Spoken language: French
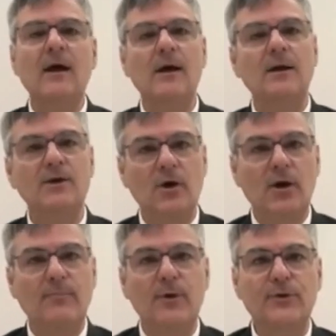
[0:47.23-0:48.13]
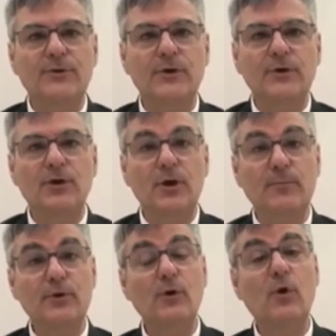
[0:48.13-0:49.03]
euh, qu'il n'y aura, pas
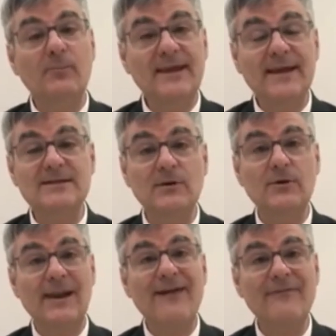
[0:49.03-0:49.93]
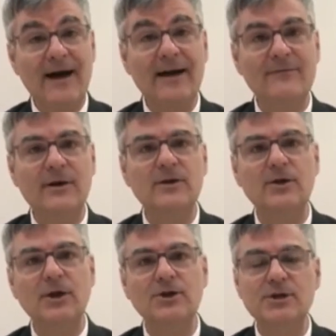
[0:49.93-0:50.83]
de, complications, que la faille va être
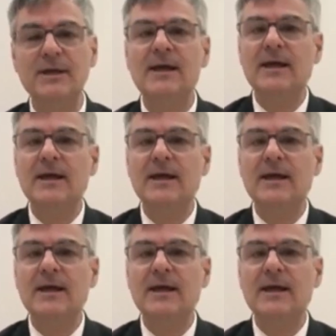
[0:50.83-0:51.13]
corrigée.